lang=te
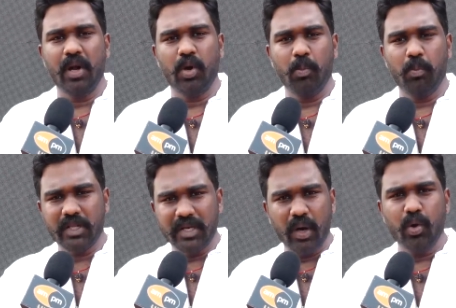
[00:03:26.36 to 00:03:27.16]
దాంట్లో
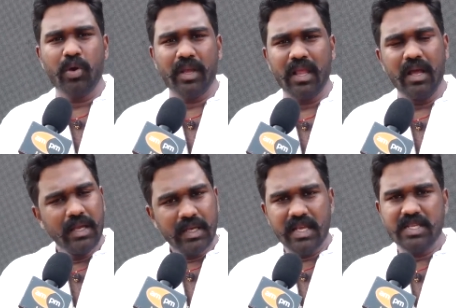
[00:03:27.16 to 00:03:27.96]
మొదటి అడుగు కింద
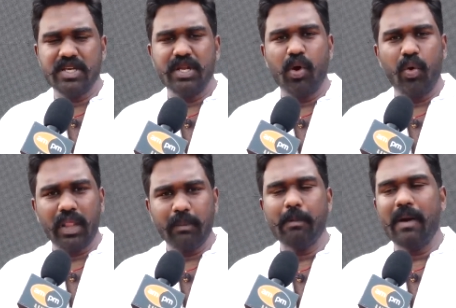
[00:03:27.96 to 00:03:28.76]
ఈ చేరిక ఉంటుందని మేము